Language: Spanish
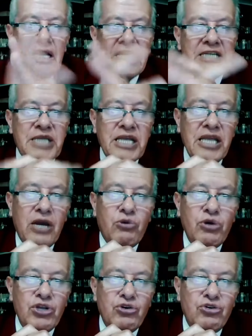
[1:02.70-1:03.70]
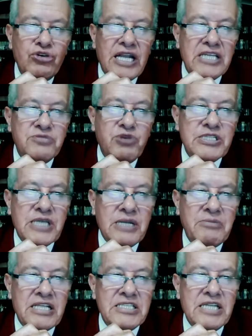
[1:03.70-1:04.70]
está de acuerdo con que las Fuerzas
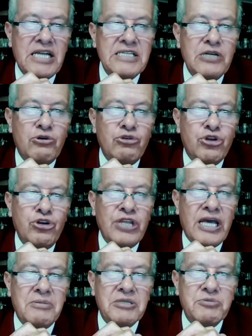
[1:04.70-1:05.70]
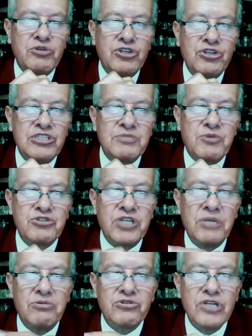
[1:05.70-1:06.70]
Armadas realicen control de armas, municiones,
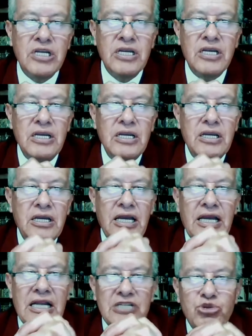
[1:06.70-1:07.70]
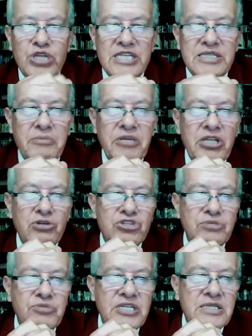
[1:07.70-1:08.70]
explosivos en las rutas,
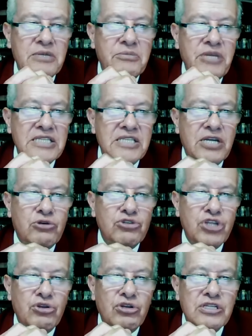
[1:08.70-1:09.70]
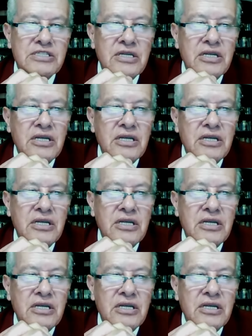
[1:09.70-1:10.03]
caminos, vías y corredores